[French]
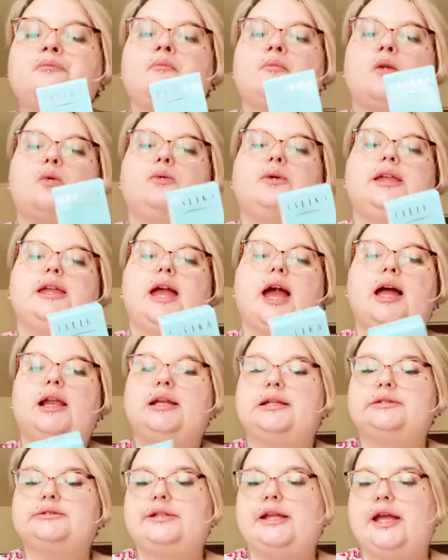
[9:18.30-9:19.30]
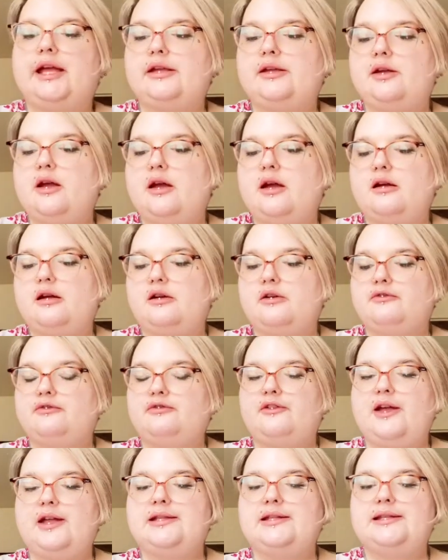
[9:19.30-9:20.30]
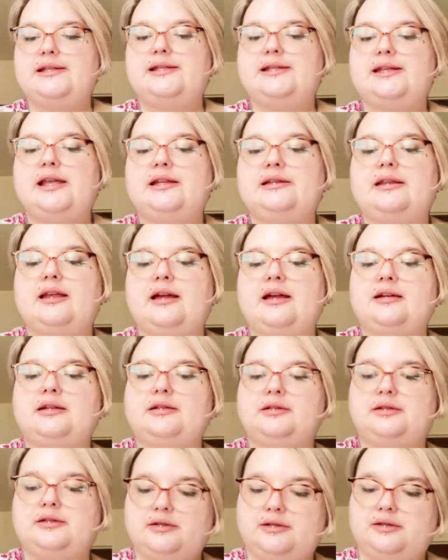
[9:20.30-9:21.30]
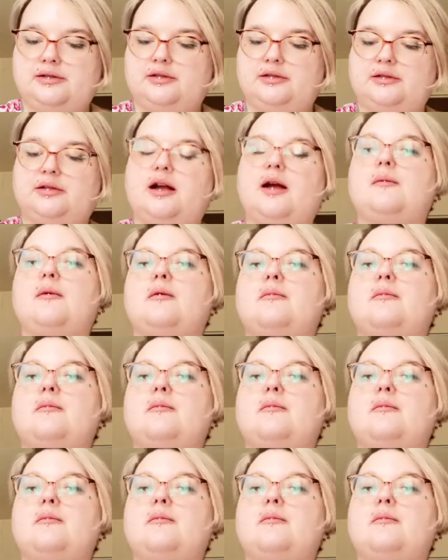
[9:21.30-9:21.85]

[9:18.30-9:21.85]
Oui, à l'intérieur, en fait, c'est un euh, comme un